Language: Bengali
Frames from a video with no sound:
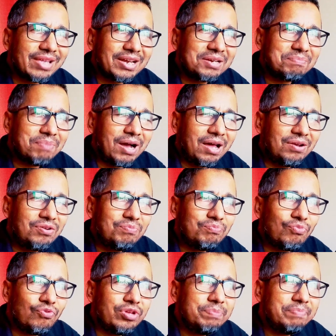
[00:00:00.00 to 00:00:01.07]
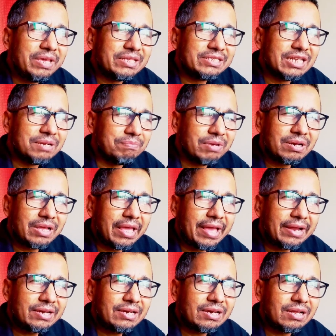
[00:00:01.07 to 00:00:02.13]
একটা ভালো বই পেয়েছিলাম মানে
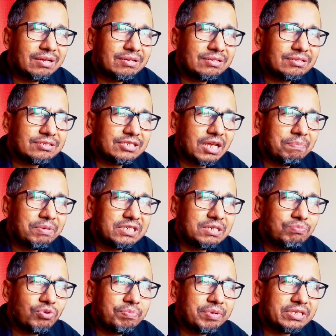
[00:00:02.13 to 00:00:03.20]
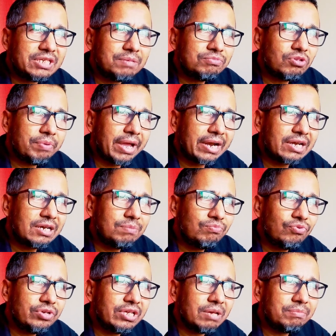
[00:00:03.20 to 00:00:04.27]
এক না চার পাঁচটা বই পেয়েছিলাম তবে একটা
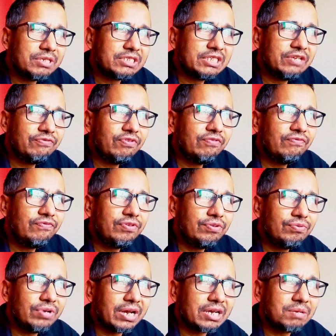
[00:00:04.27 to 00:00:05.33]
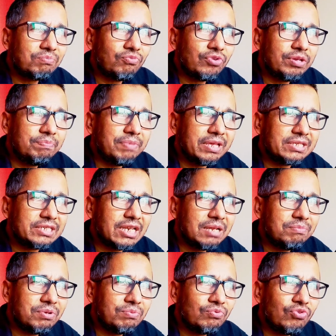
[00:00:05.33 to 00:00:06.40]
বই আমি স্টিফেন ফিউর একটা বই
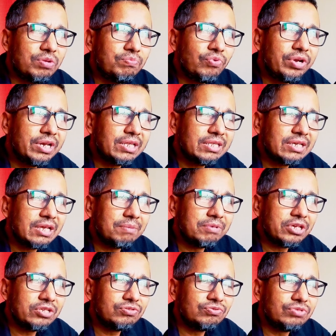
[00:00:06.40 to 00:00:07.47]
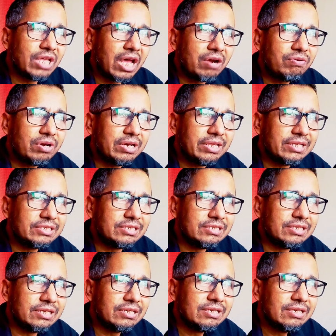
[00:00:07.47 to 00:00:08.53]
পেয়েছিলাম এবং ওই বইটা থেকে আমি কিছু ধারণা নিয়েছি
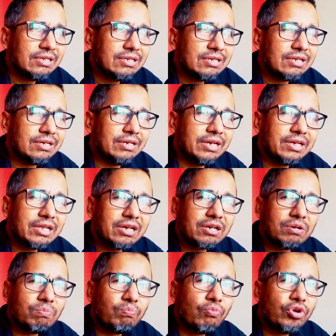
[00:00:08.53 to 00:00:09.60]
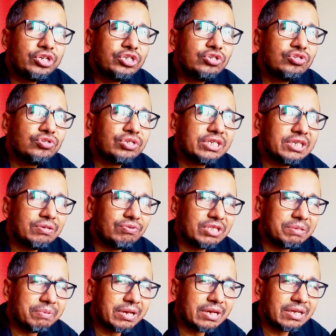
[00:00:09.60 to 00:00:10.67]
যে ডেটার বৈশিষ্ট্য কি
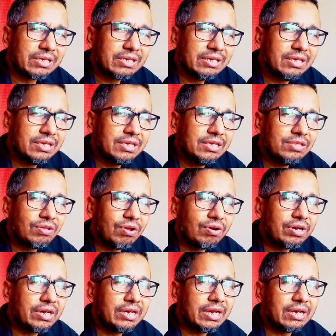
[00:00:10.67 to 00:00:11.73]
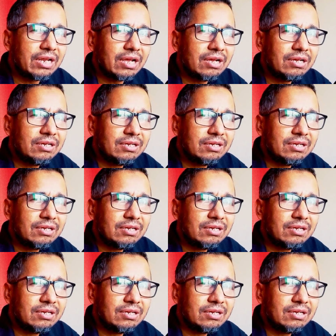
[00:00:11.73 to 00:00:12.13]
হতে পারে কি কি ধরনের ডেটা